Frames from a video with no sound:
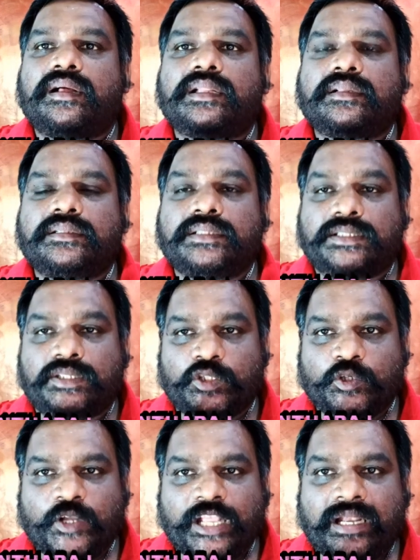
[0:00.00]
அதாவது
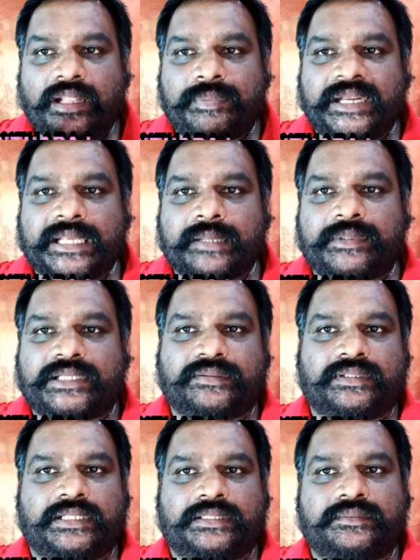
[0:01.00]
நோயால்
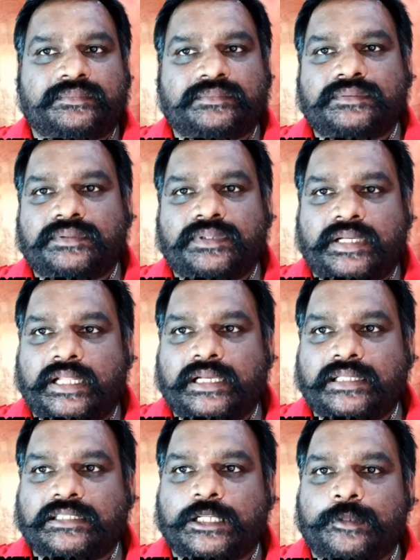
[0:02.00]
பீடிக்கப்பட்டவங்க
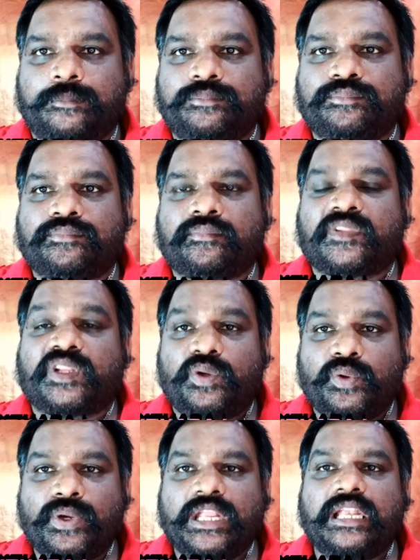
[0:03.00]
நரகத்துலேயும்
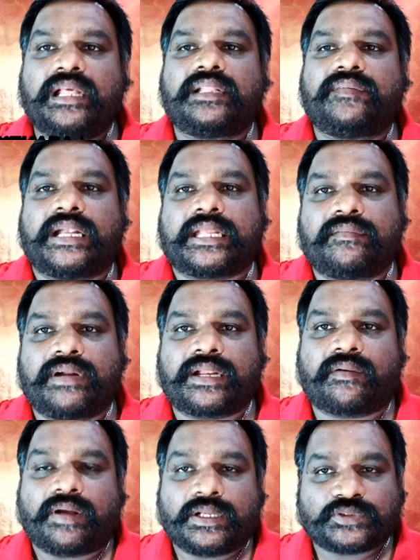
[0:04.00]
நோய் இல்லாத வாழ்க்கையை
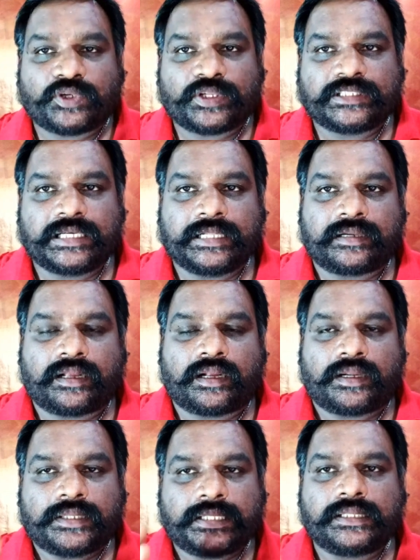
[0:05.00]
வாழ்கிறவங்க சொர்க்கத்திலே
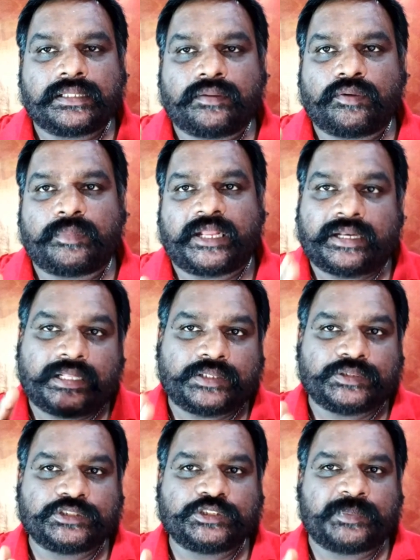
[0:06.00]
இருக்காங்க இதுதான் உண்மை நீங்கள்
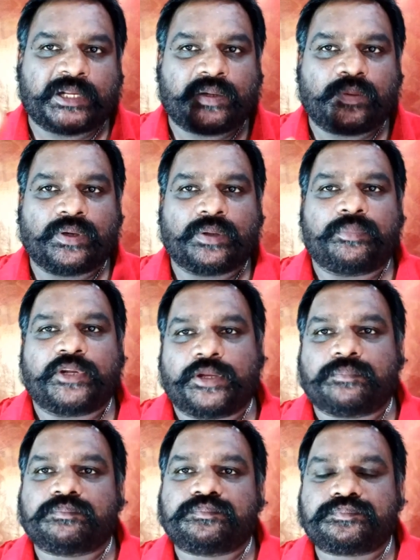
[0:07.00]
யோசிச்சு பாருங்கள் உங்களுக்கு
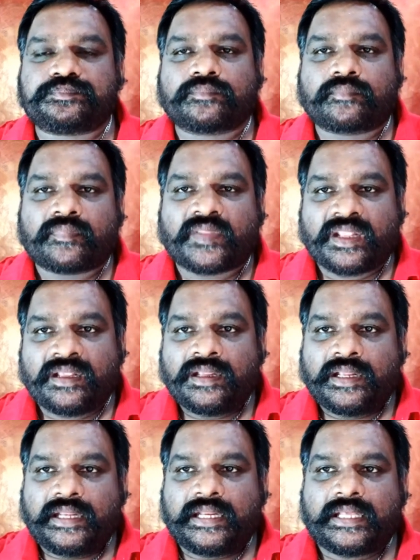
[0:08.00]
புரியும்
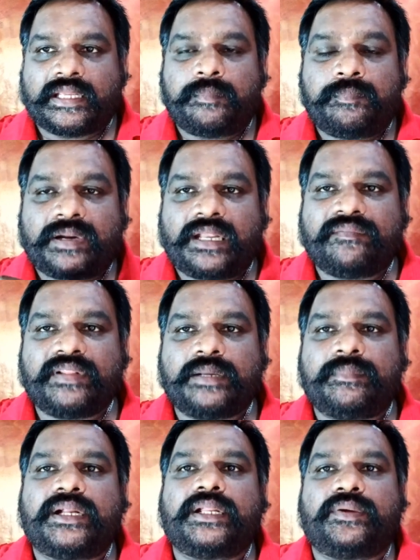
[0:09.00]
இன்றைக்கி
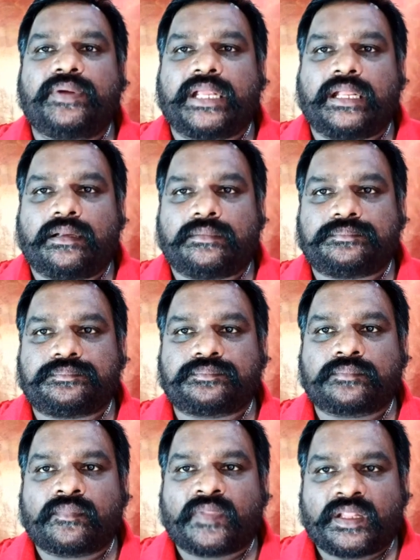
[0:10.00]
பலவிதமான நோய்கள்
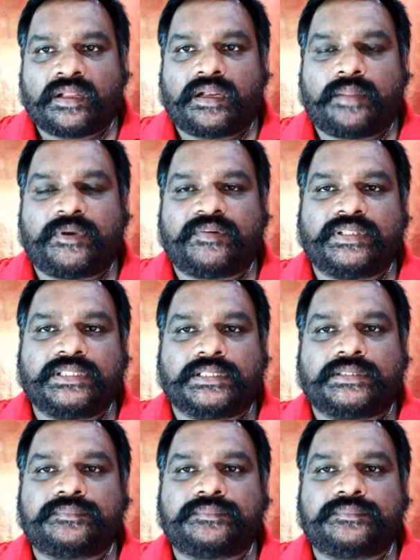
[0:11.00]
நம்ம வந்து